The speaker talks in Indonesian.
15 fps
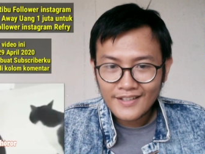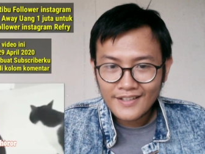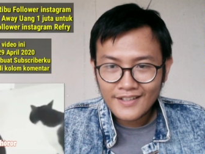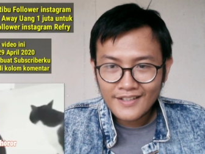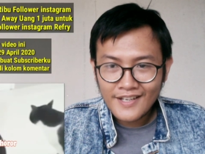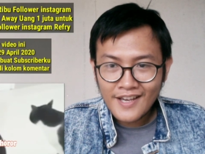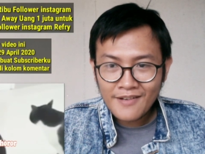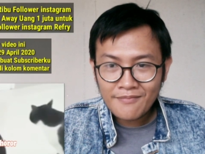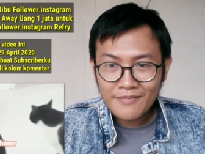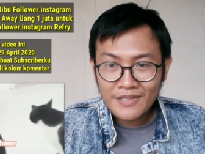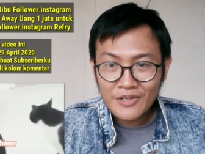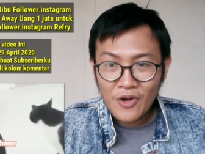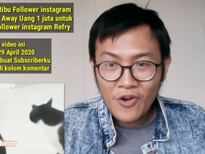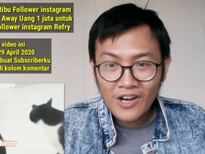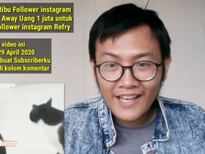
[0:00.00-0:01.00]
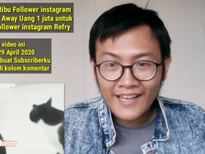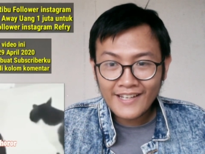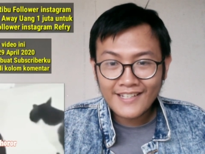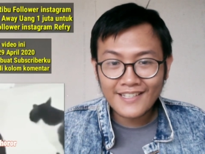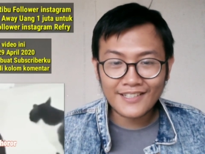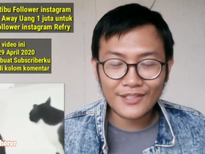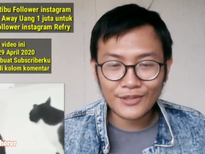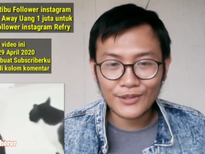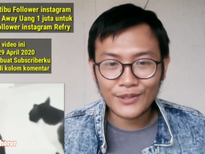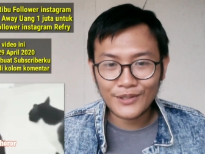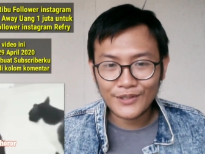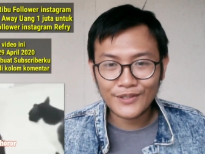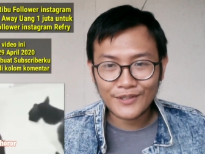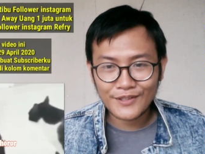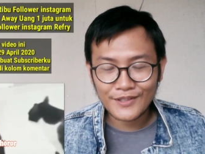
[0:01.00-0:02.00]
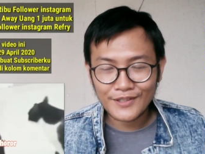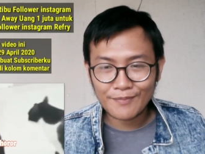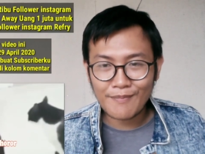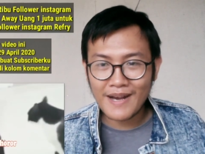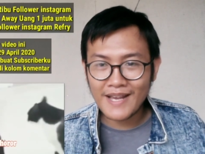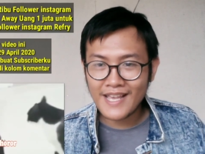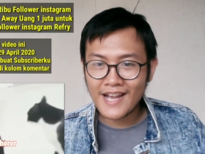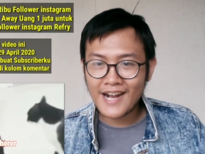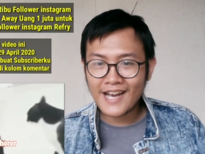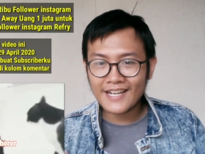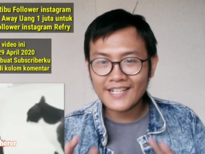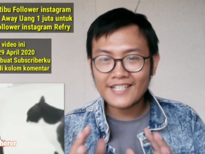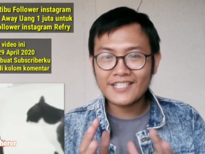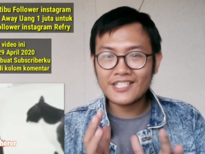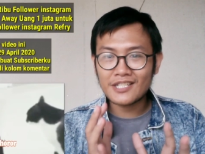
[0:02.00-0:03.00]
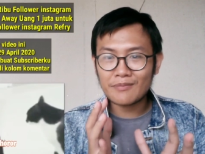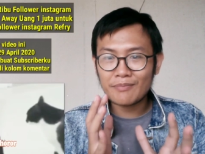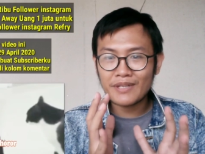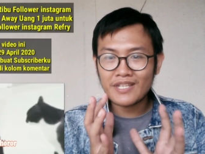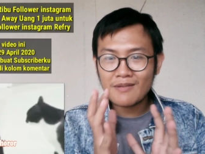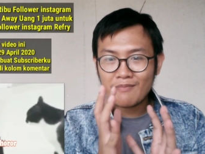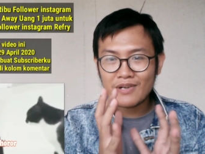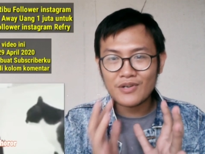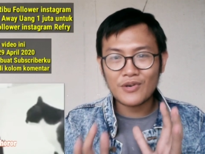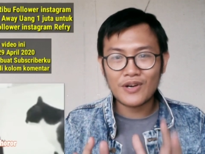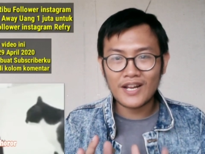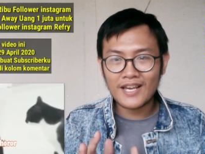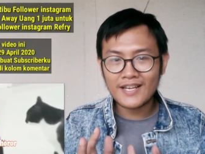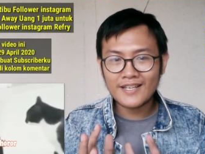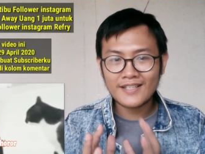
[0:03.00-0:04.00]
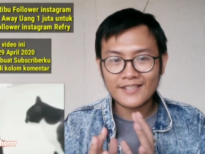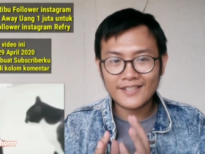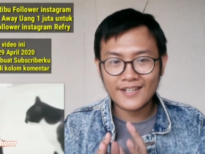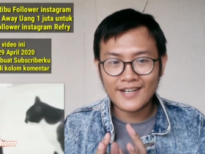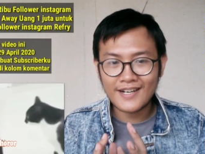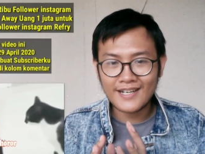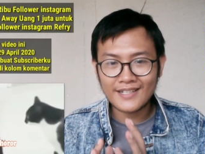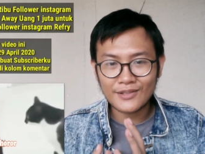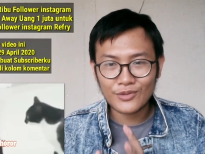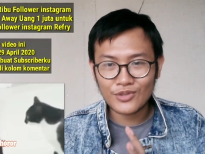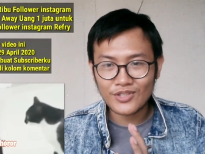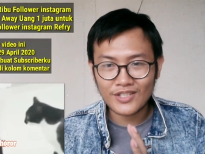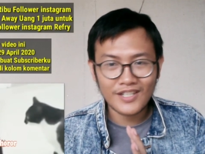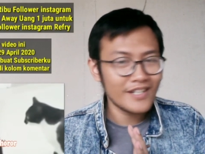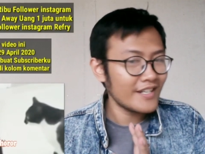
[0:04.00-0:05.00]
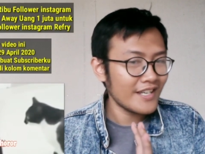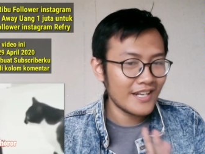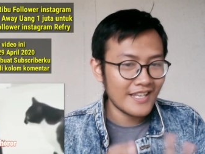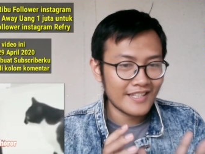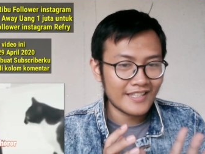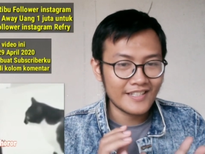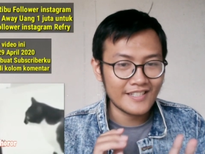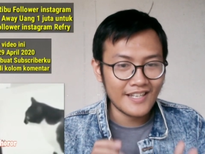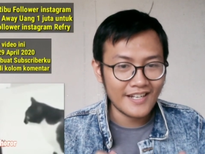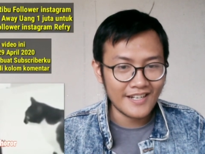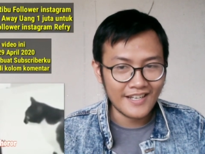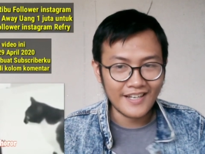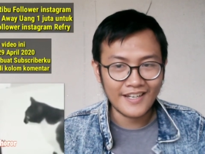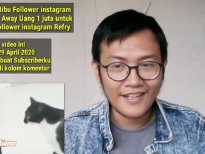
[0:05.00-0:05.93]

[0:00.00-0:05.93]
dia menoleh gitu bayangan di cerminnya menoleh sedangkan kucingnya dia lihat ke sana